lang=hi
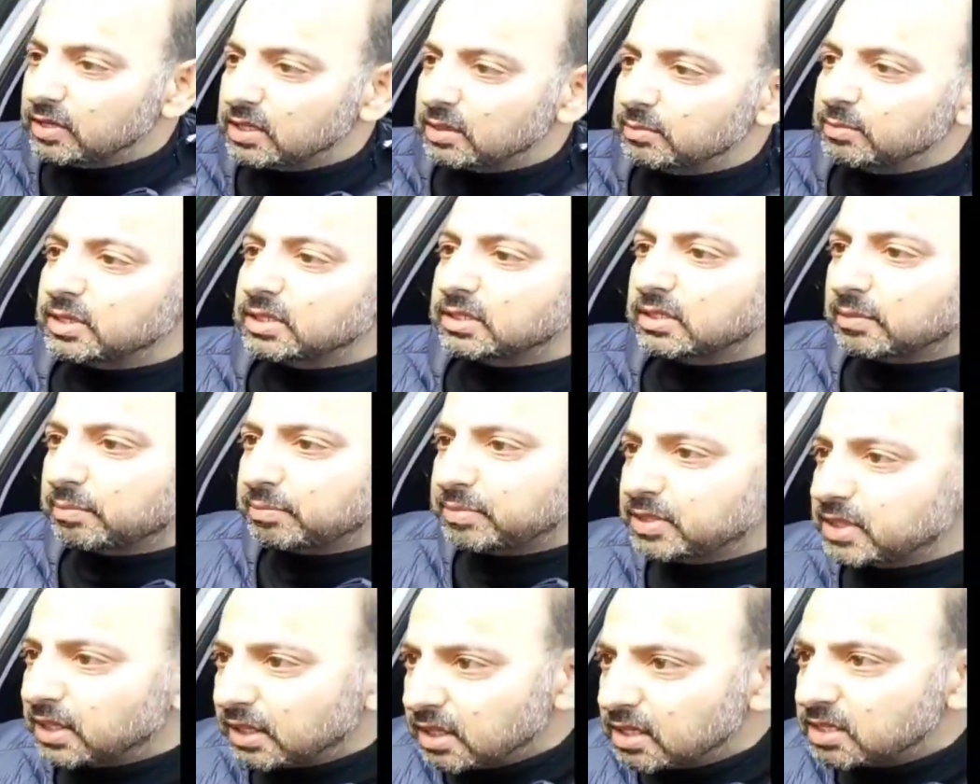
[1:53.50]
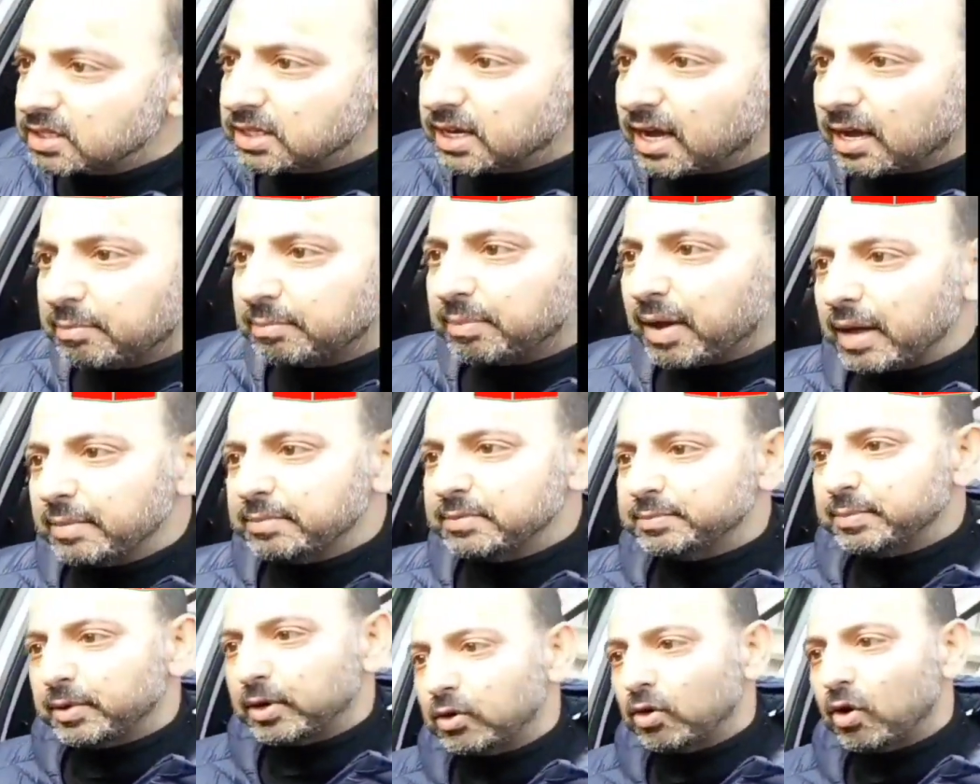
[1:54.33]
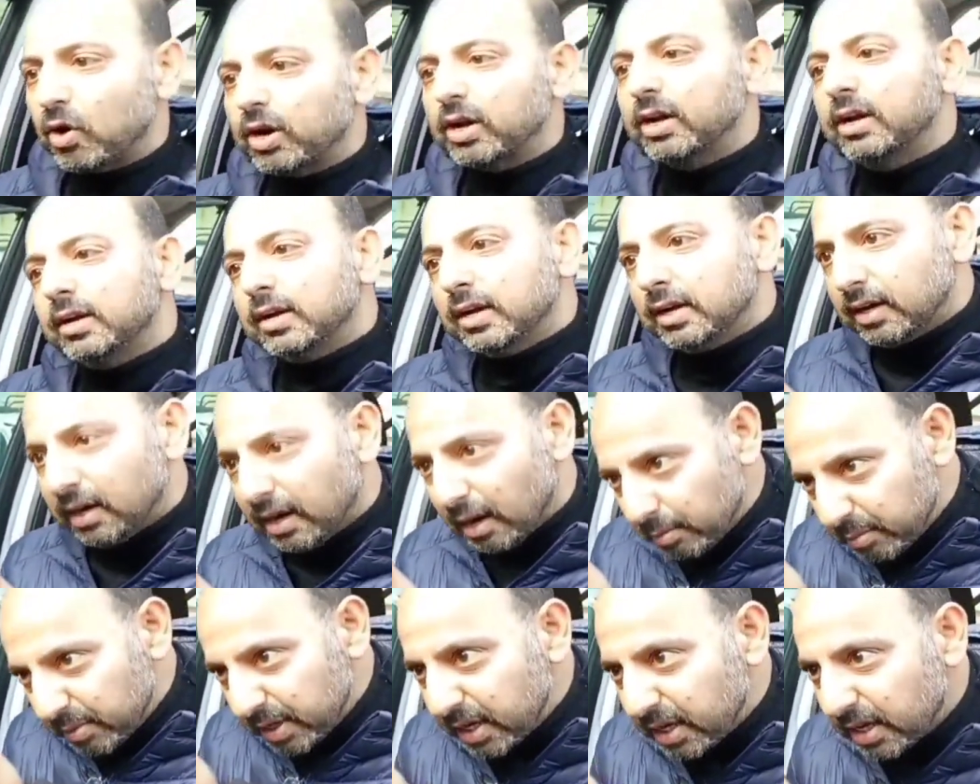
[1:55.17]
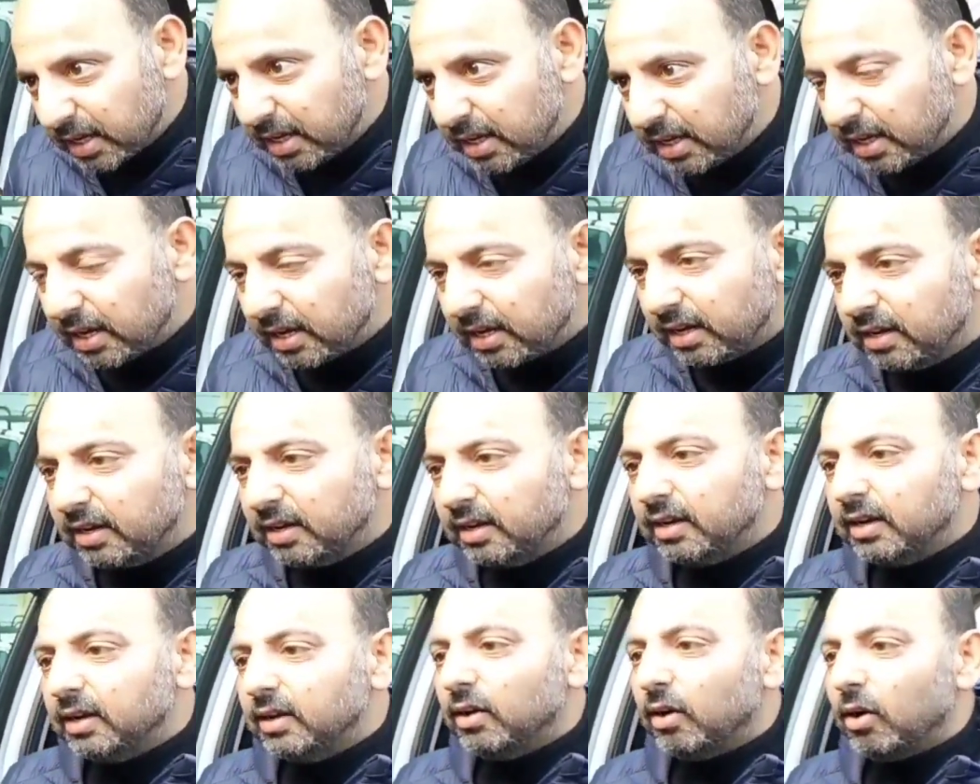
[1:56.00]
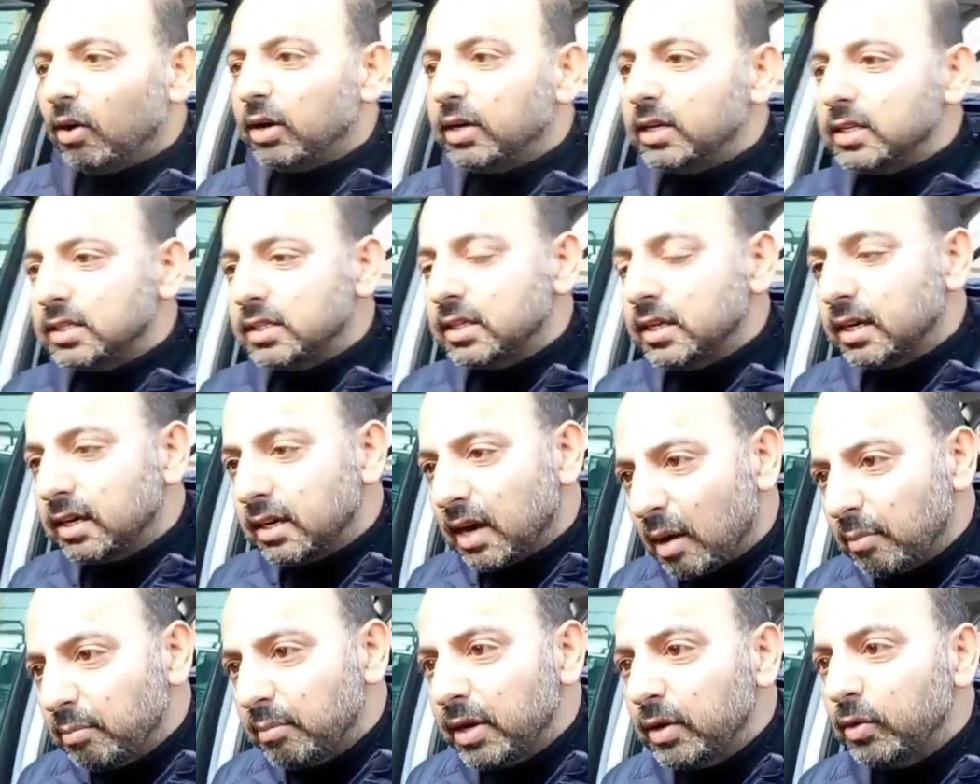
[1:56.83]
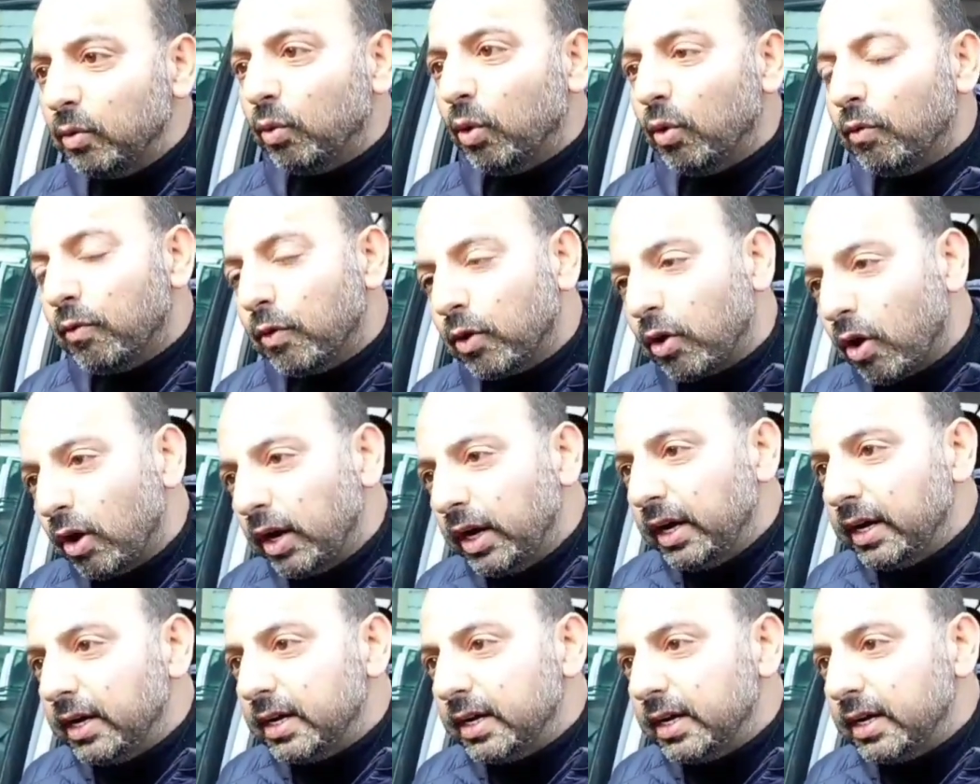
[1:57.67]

डिवीजन में सबसे ज़्यादा जीआई पाइप्स प्रिक्योर हमने की है और डिस्ट्रिक्ट रामबन ओवरऑल